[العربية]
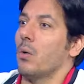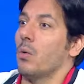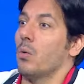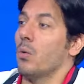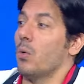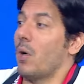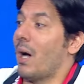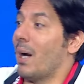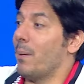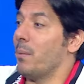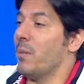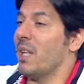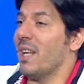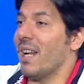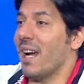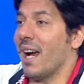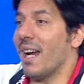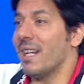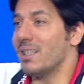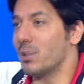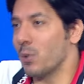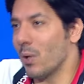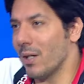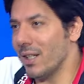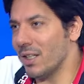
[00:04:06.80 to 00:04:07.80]
وعمل
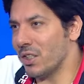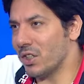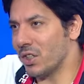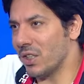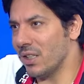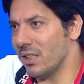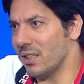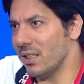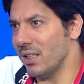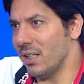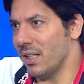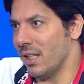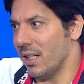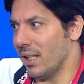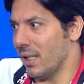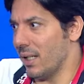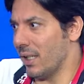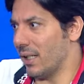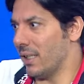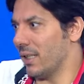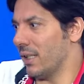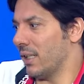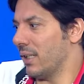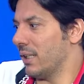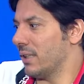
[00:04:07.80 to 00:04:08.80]
ايزوليشن
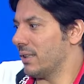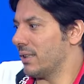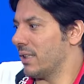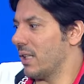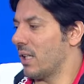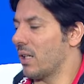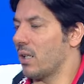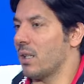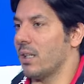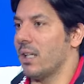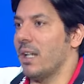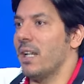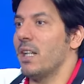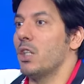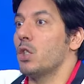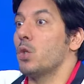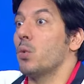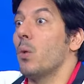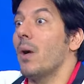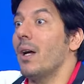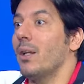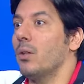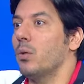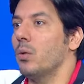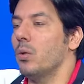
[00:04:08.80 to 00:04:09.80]
يعني صار عايش
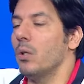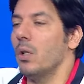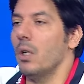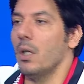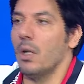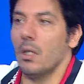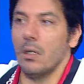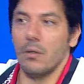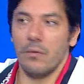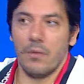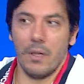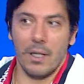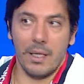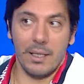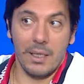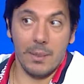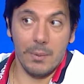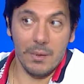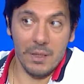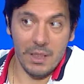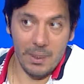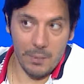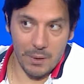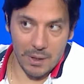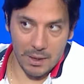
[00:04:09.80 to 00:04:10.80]
وحده فكثير
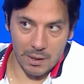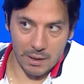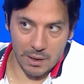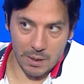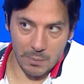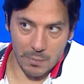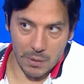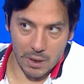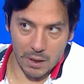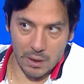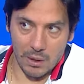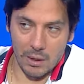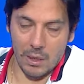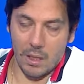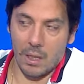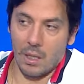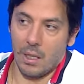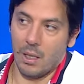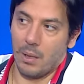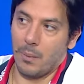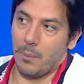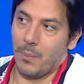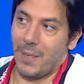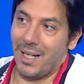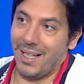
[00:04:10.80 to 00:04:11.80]
منيح ننتبه
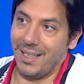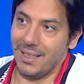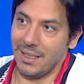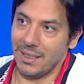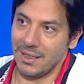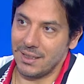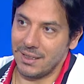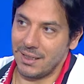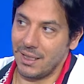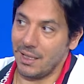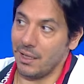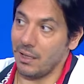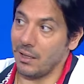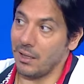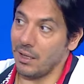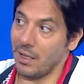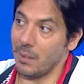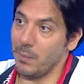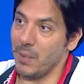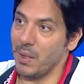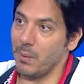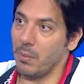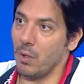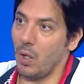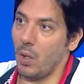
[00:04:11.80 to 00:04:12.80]
مع النسيان
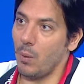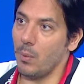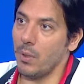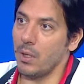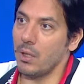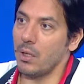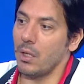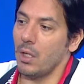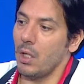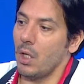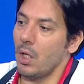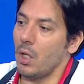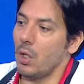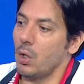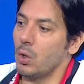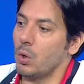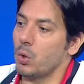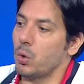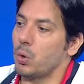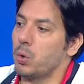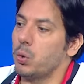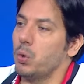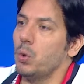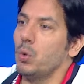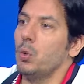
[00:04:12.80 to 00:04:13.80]
كبير بالعمر
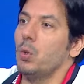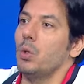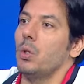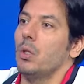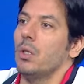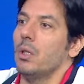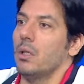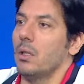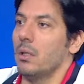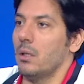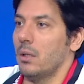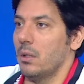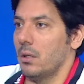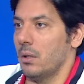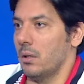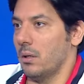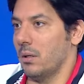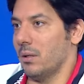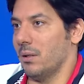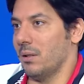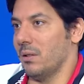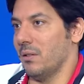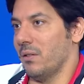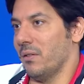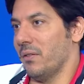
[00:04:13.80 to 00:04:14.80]
شو
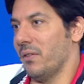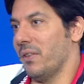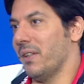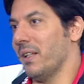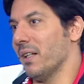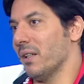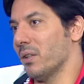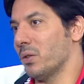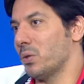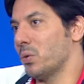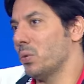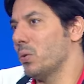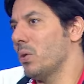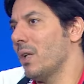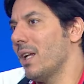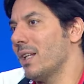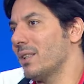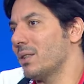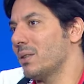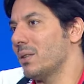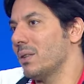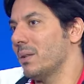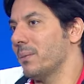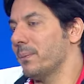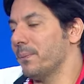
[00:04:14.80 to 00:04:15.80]
فيها شو
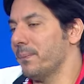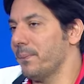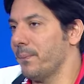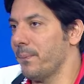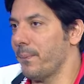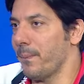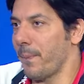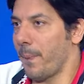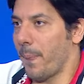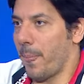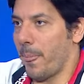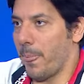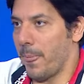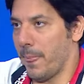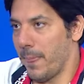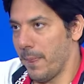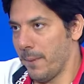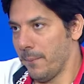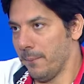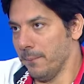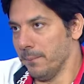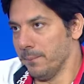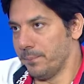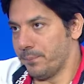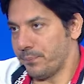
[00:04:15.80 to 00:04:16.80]
يعني مين الشخص اللي عم
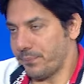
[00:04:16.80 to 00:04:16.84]
ينسى؟